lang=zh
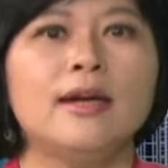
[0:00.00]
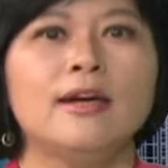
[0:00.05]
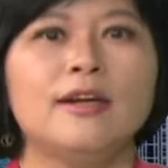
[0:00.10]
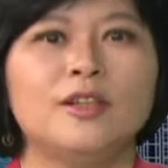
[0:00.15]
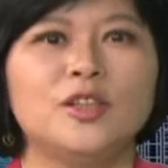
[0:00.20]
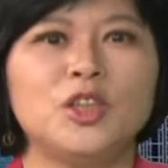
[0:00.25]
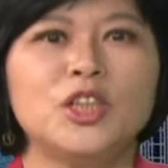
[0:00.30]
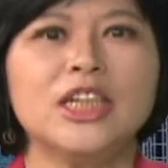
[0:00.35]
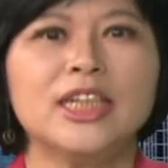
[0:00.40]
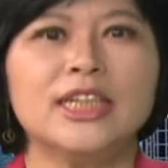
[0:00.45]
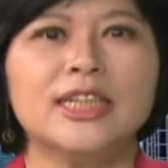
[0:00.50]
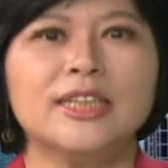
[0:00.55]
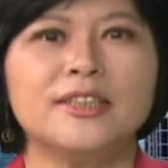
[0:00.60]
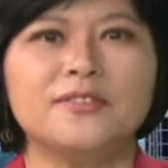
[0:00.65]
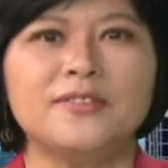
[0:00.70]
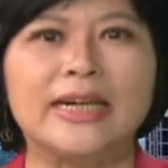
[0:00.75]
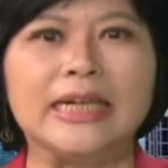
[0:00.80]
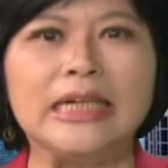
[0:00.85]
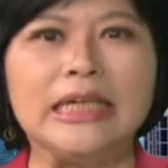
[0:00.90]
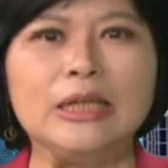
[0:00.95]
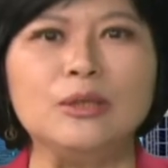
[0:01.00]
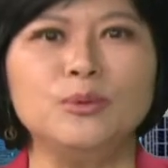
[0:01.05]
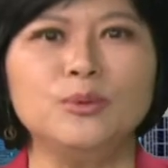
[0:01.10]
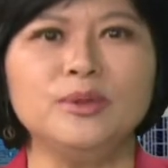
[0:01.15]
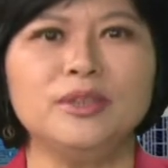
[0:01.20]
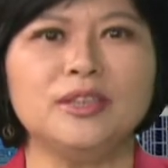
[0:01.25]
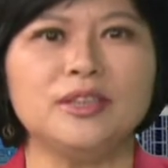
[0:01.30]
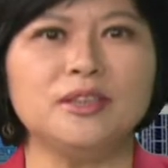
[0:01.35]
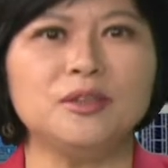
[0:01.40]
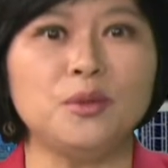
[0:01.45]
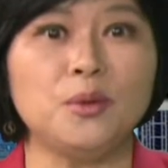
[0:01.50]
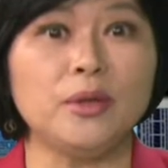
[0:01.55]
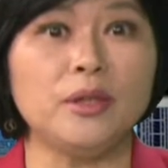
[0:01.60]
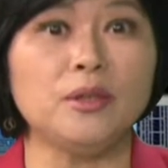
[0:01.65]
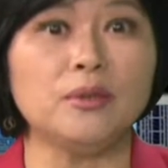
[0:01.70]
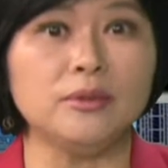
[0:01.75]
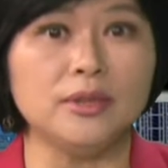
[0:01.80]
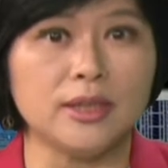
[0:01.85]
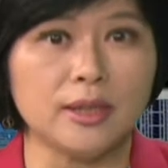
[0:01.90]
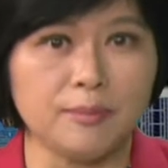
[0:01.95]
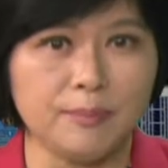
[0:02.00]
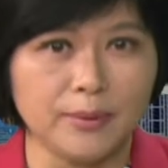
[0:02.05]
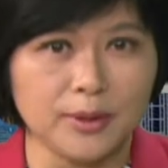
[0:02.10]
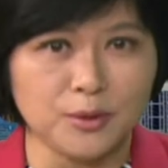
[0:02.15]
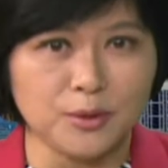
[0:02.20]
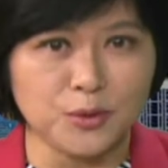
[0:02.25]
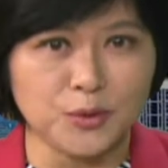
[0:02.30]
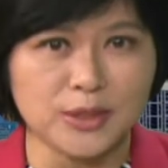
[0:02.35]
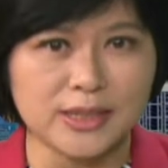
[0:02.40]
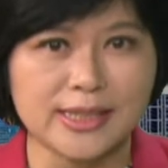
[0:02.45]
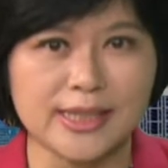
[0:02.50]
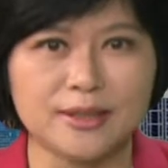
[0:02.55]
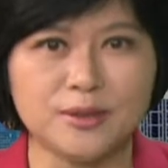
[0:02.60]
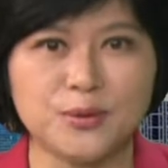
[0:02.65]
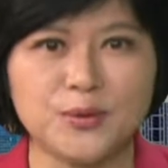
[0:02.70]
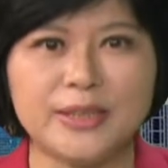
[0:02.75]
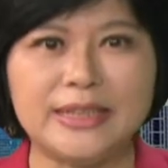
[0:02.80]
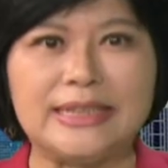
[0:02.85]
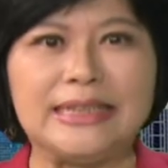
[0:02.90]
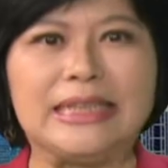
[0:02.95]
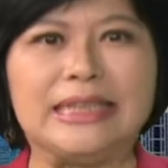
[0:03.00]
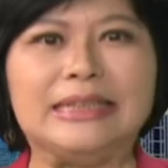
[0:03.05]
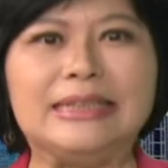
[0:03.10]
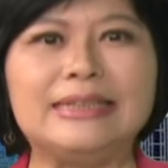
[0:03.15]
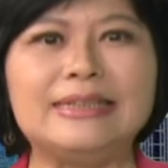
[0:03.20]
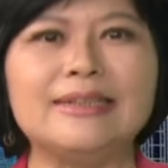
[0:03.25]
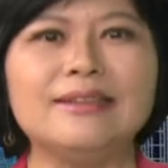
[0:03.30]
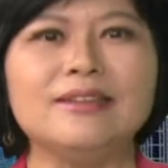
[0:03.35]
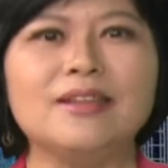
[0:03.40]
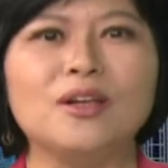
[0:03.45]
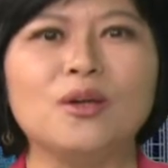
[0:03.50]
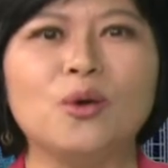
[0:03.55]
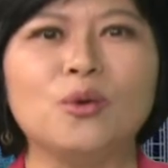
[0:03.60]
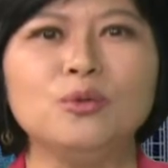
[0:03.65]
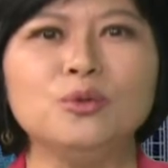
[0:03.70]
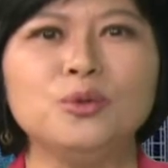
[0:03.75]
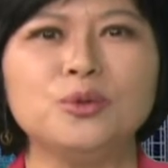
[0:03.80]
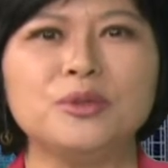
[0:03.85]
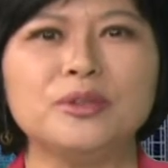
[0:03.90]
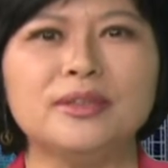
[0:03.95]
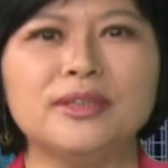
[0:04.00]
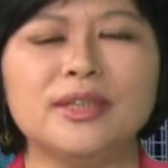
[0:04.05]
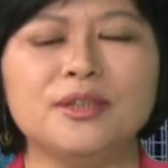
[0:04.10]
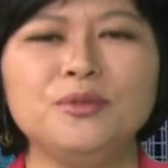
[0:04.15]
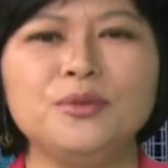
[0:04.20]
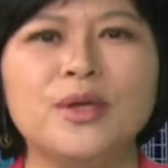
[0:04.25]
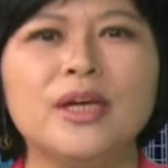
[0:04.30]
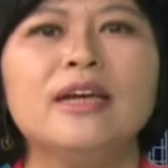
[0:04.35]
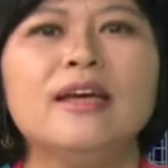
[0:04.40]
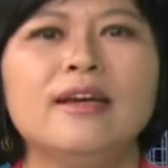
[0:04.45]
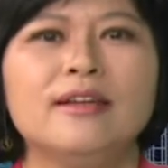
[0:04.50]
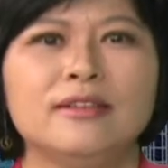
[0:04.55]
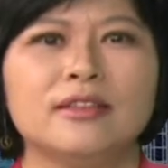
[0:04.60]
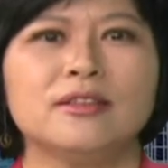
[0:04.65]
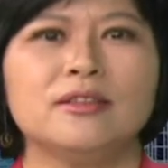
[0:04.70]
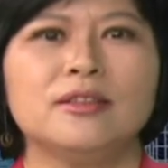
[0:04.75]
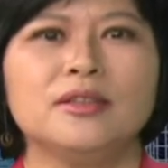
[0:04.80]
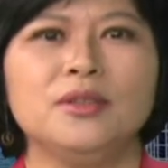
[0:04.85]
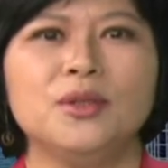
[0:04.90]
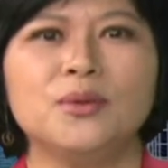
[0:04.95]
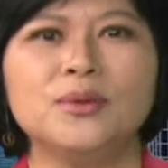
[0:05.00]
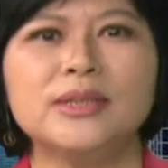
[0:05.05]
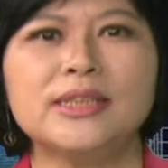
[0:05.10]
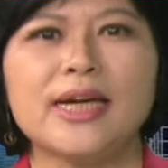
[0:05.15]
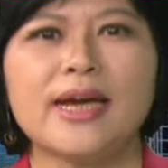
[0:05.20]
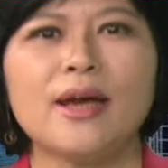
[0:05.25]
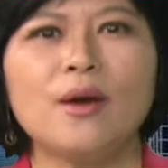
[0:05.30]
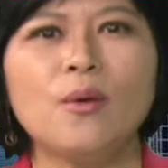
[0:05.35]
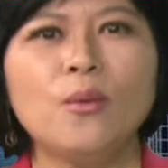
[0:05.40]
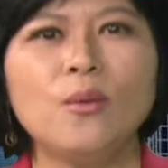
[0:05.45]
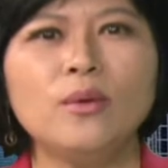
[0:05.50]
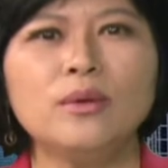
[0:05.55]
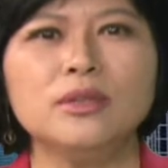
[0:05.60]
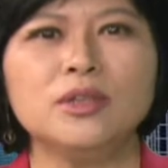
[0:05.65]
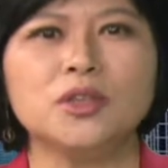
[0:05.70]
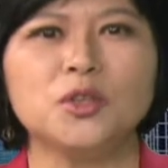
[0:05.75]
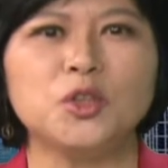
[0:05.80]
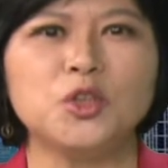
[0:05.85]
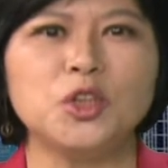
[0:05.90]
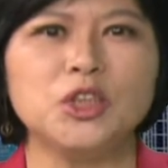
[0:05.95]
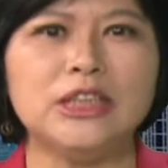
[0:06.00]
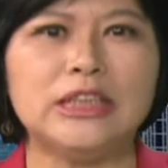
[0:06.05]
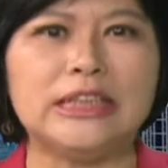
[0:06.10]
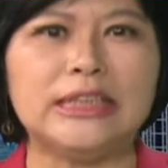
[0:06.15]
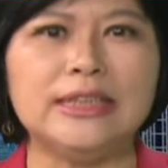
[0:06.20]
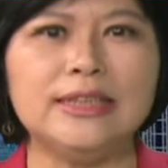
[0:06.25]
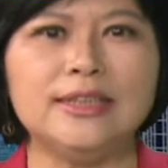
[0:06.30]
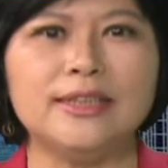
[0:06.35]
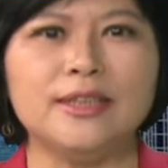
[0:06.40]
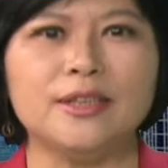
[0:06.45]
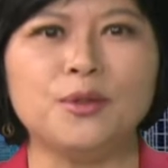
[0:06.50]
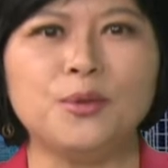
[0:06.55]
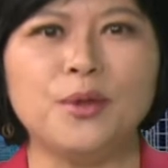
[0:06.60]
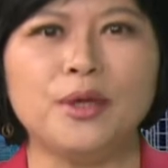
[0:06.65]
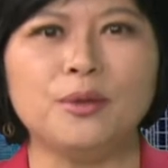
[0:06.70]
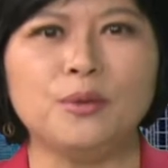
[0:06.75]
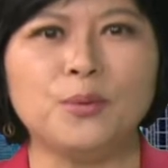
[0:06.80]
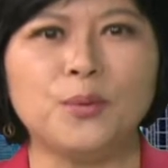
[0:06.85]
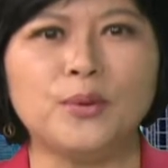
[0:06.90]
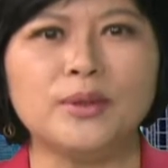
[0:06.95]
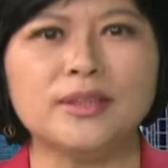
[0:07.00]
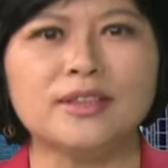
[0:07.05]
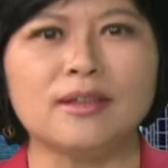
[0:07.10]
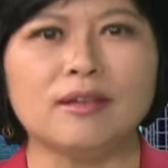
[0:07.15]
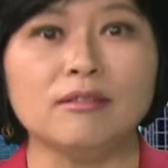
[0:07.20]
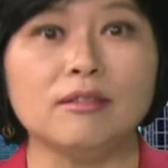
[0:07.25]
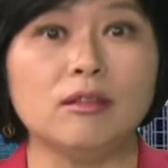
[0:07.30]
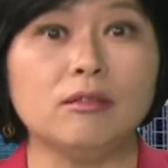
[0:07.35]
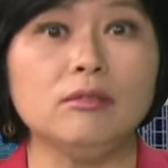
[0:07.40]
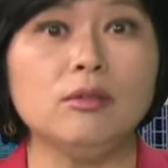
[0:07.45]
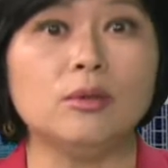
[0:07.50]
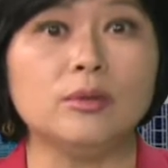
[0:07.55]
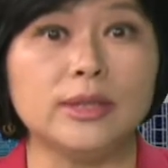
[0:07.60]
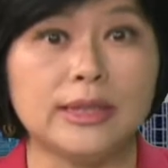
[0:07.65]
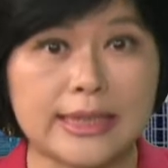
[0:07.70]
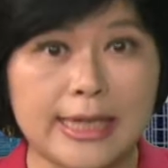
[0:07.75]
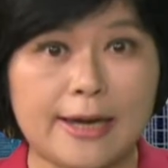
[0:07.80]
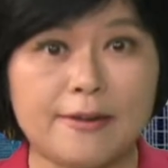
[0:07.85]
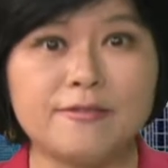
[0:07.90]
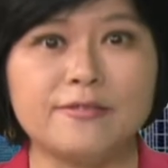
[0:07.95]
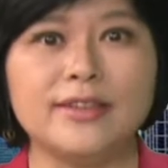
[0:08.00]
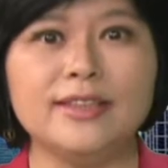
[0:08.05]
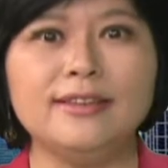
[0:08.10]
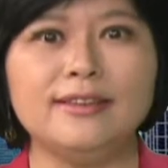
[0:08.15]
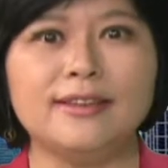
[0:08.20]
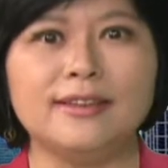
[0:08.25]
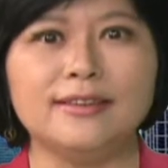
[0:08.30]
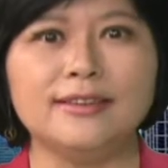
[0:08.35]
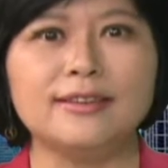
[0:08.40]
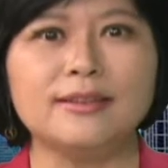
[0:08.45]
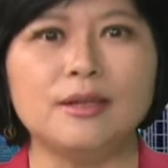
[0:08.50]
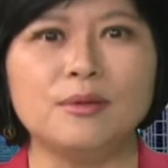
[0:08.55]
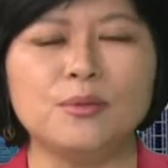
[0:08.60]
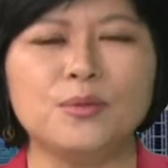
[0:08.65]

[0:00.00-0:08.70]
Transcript: 任何防疫物资对有些必须在最前线的工作人员，像是邮差或者是清洁队，多少都有加分的效果。